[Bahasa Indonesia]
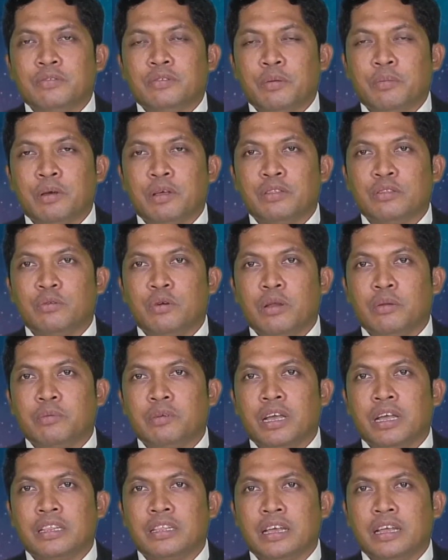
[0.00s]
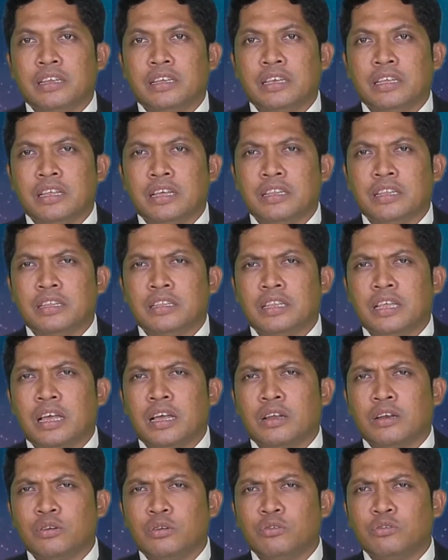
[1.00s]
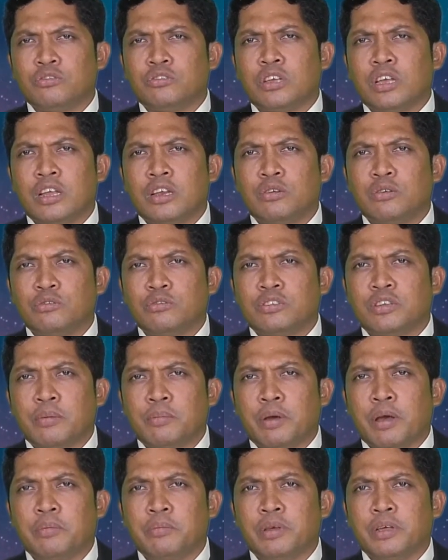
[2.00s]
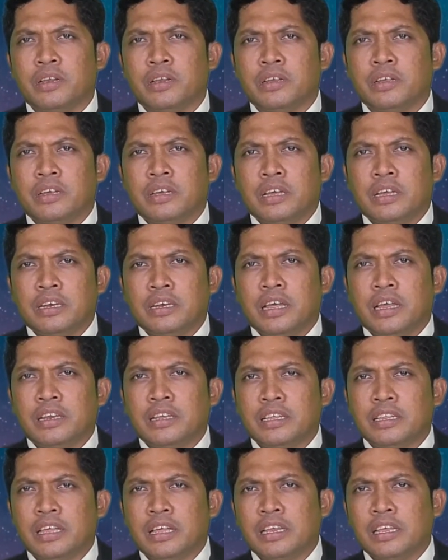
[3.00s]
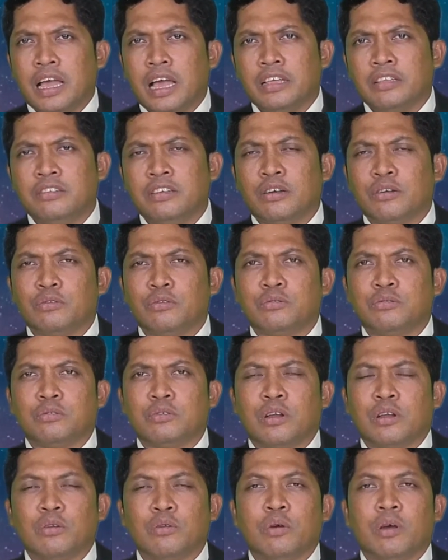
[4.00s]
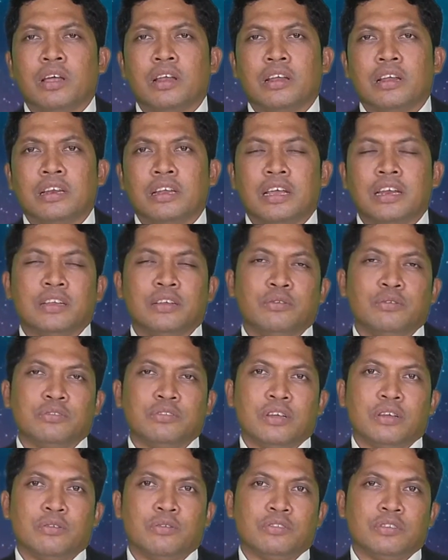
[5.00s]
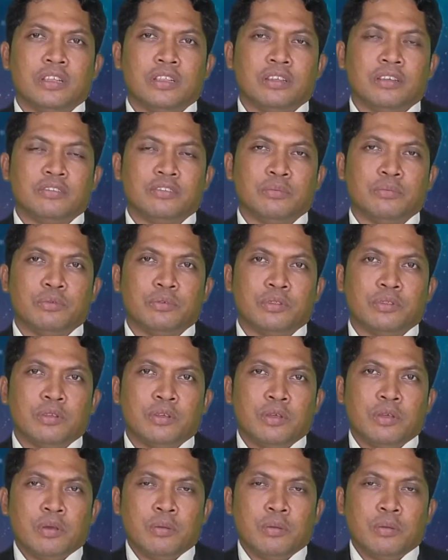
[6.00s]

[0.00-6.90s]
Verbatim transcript: firman Tuhan mengingatkan kita tentang dosa-dosa Babel dan kita diajak untuk keluar dari dosa-dosa tersebut.